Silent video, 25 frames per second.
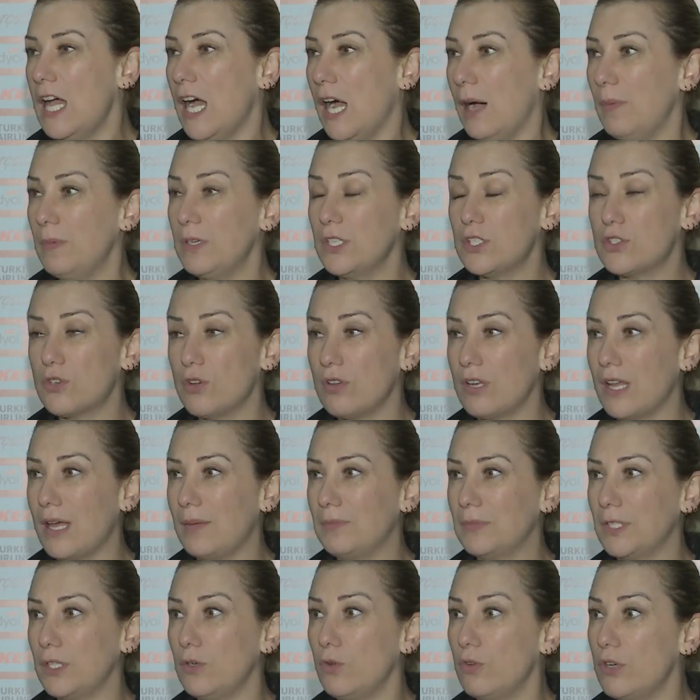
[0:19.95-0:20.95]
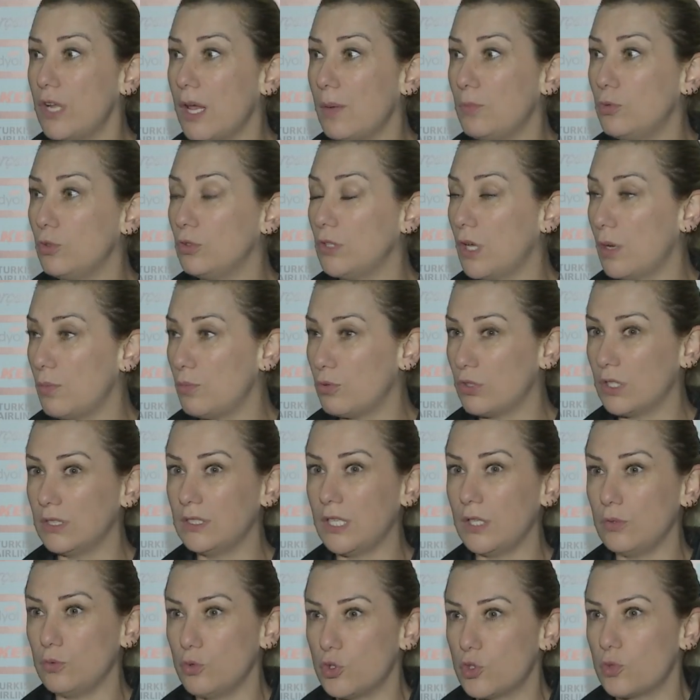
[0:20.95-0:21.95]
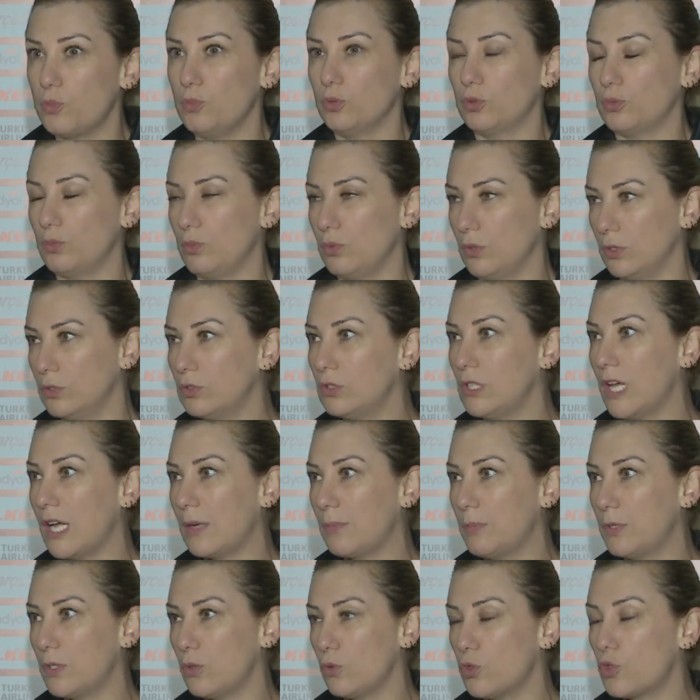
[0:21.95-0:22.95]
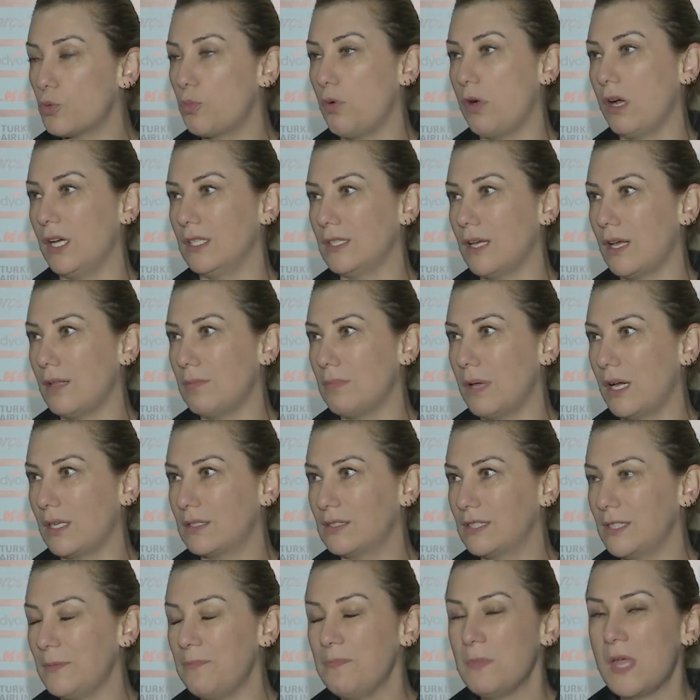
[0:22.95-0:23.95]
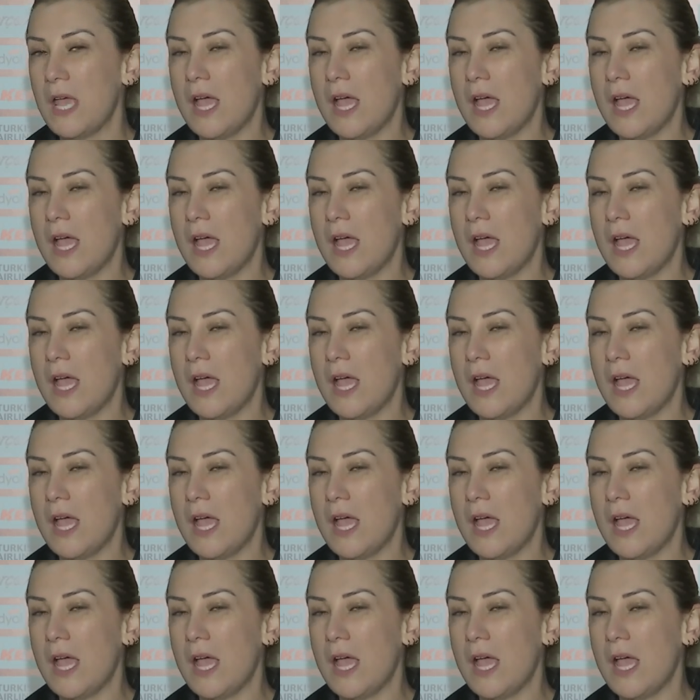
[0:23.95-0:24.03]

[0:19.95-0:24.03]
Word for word: Ama hiç önemli değil. Önemli olan buradan 3 mutlak bir 3 puan almaktı.